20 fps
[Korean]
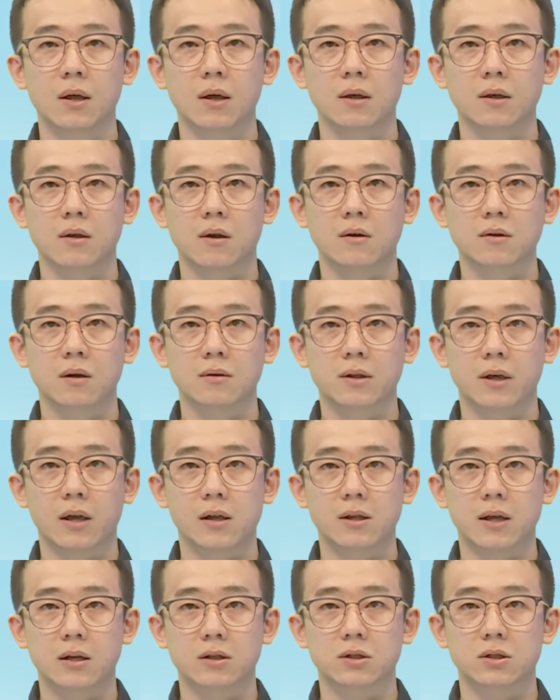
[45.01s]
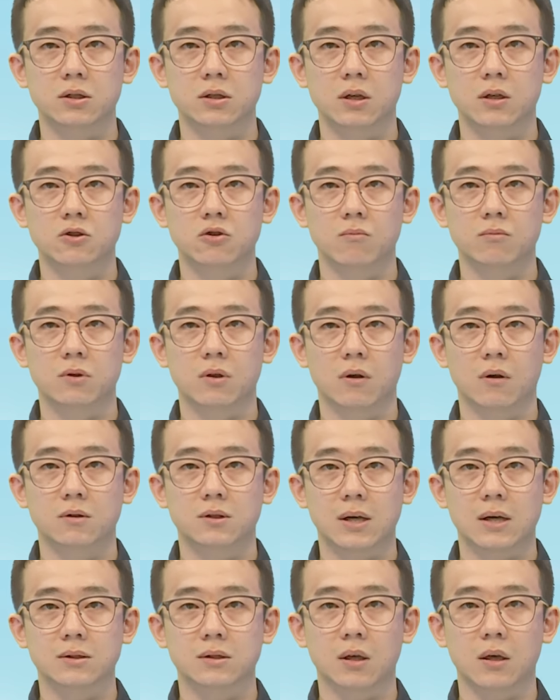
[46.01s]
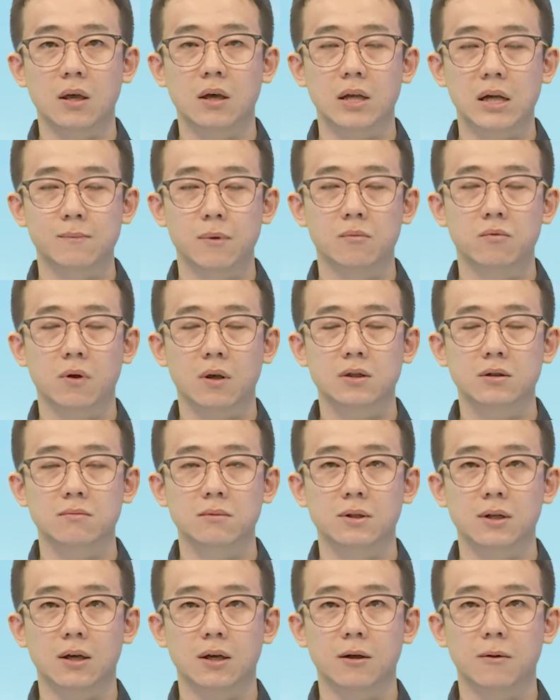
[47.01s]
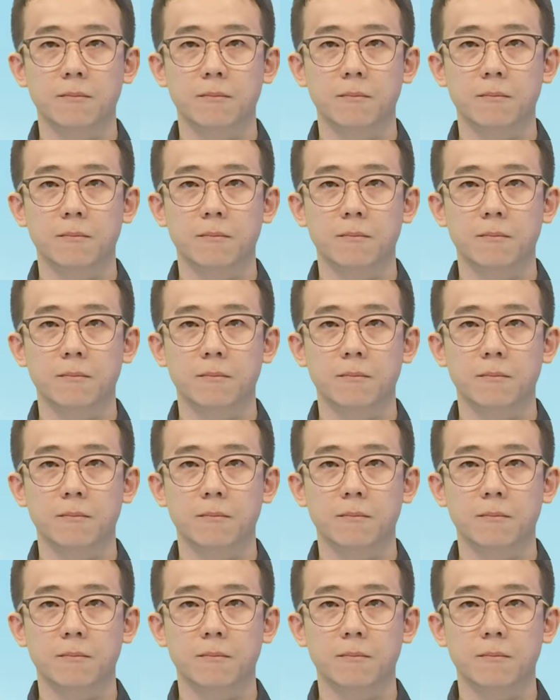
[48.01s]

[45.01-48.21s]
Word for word: 이어서 내일 날씨 좀 더 자세히 살펴보겠습니다.